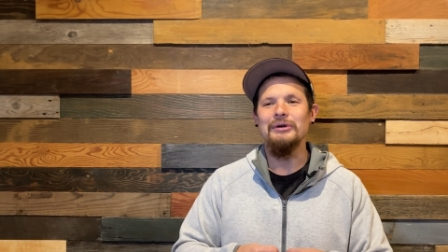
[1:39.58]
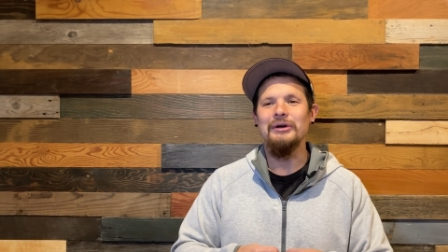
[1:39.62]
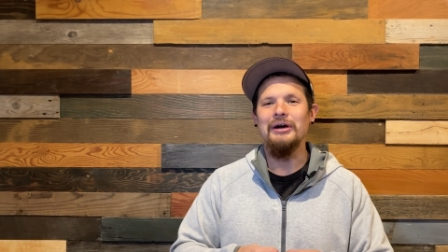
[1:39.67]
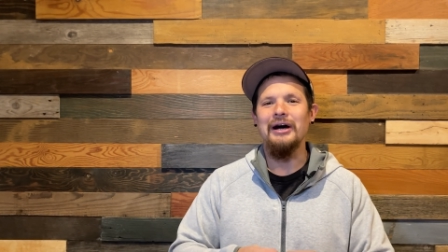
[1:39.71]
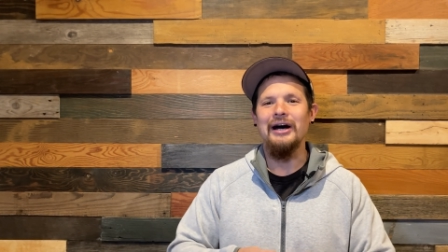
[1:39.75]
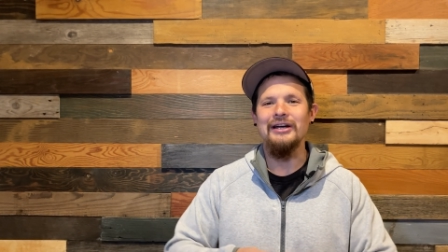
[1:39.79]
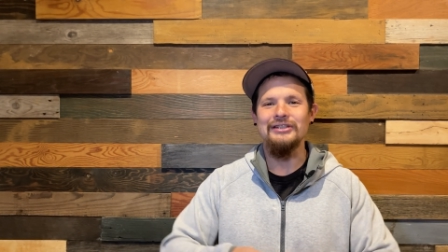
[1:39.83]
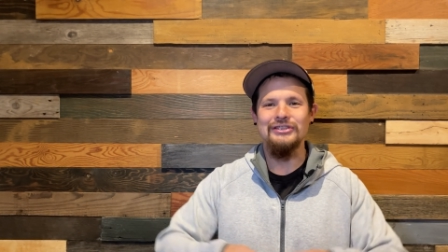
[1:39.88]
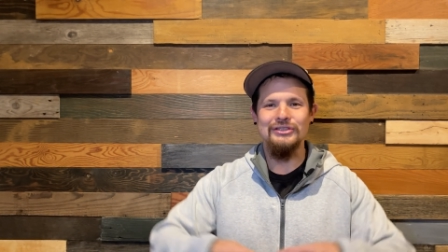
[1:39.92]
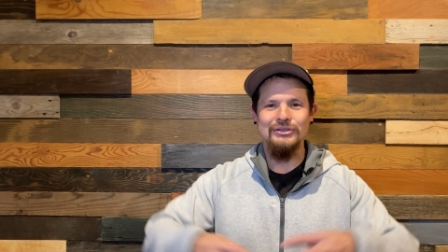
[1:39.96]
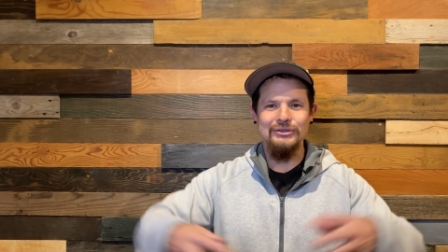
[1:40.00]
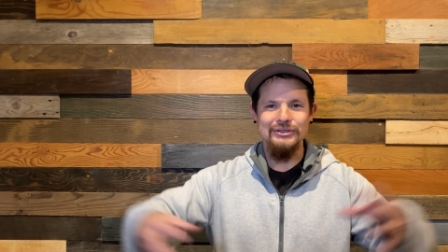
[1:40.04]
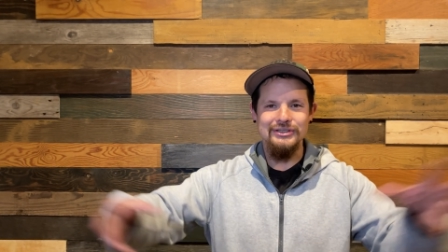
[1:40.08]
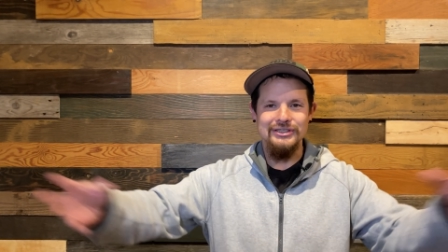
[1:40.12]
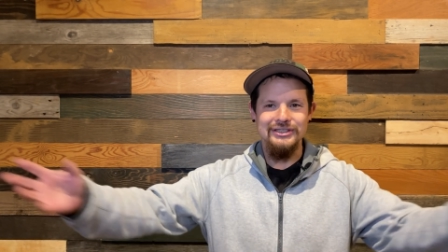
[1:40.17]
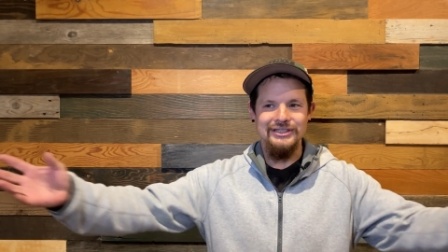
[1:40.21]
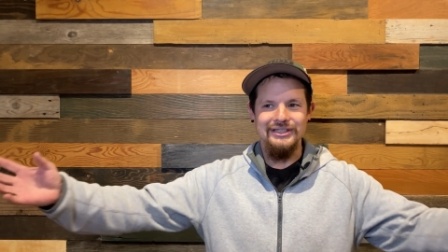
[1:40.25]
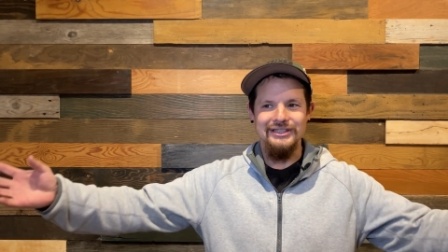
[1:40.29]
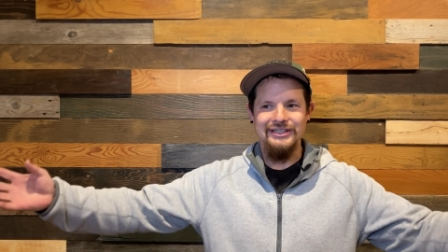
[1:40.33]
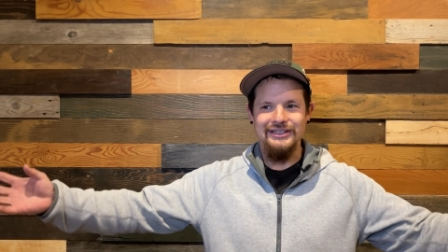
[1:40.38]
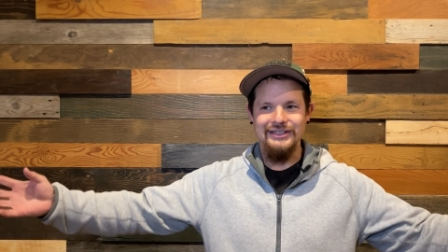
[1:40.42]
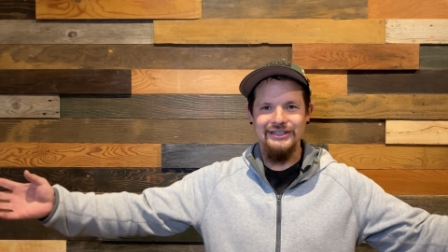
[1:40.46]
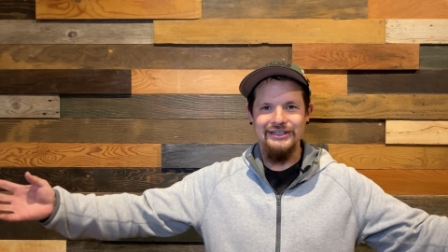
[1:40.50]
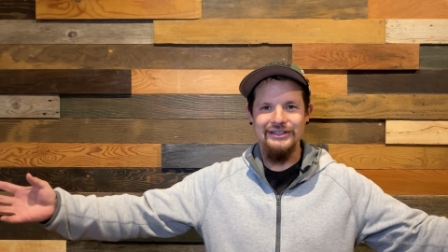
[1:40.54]
あちこち
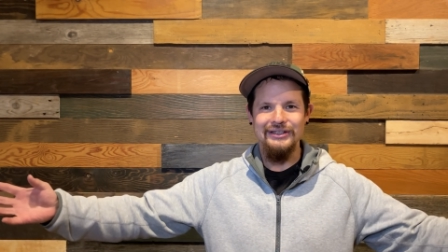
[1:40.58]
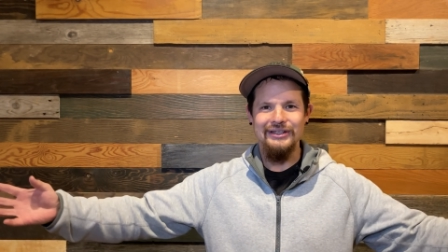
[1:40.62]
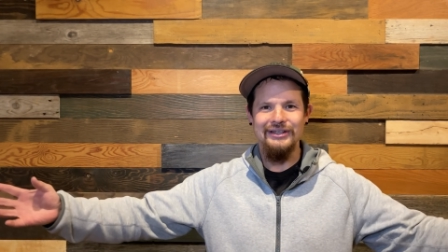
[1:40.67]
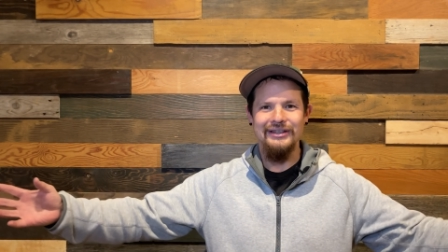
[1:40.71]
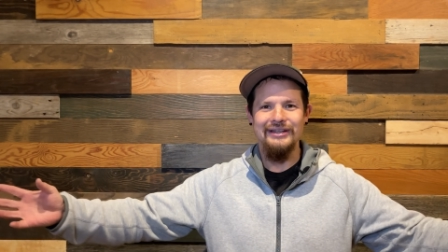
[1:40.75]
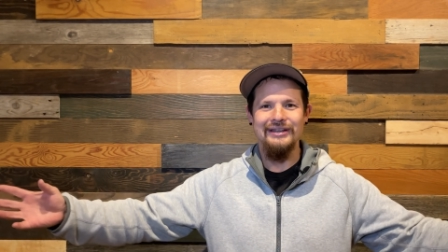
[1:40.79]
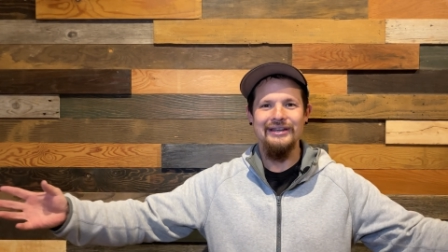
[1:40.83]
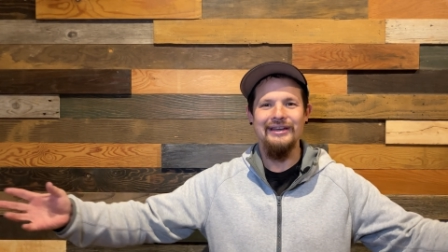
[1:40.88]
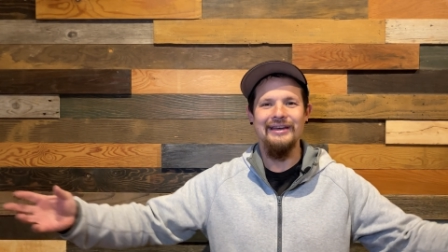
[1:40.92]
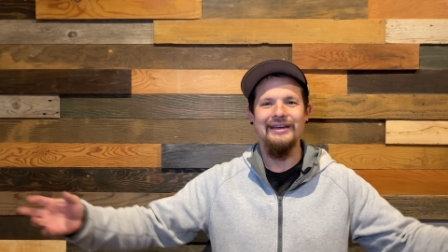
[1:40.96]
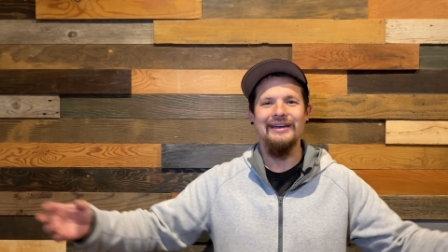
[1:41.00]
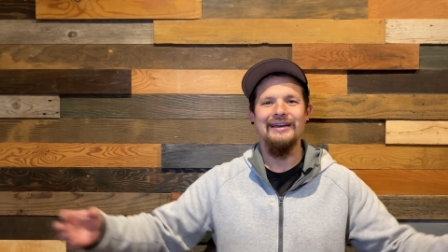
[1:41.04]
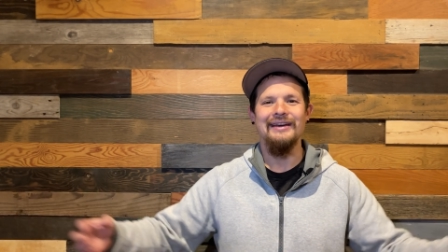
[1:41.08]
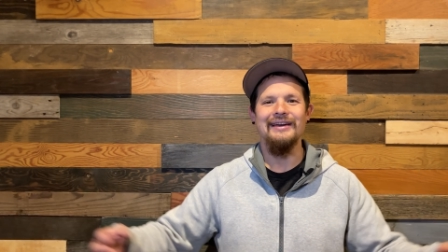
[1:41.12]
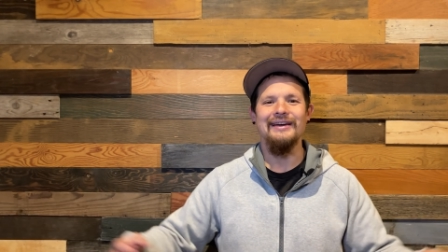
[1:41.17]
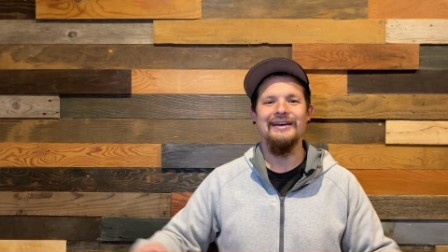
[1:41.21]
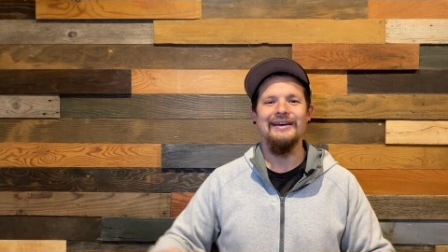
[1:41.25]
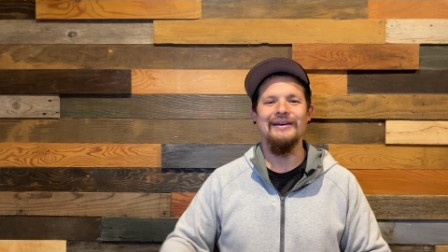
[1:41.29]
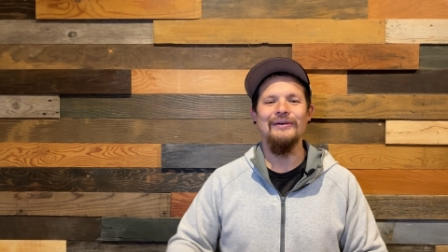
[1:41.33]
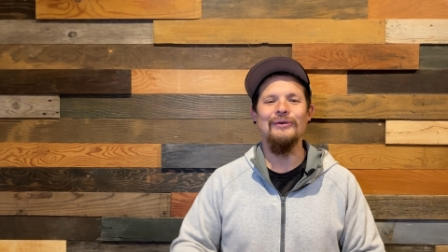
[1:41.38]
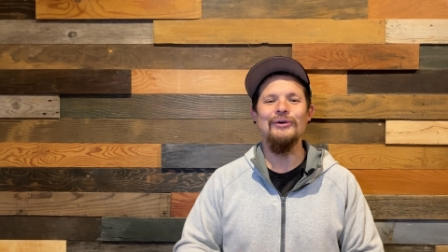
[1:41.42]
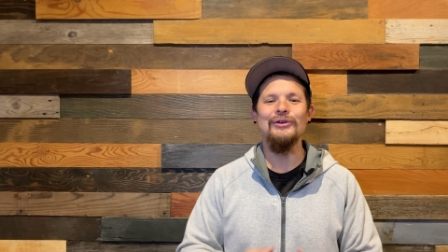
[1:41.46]
に、えー、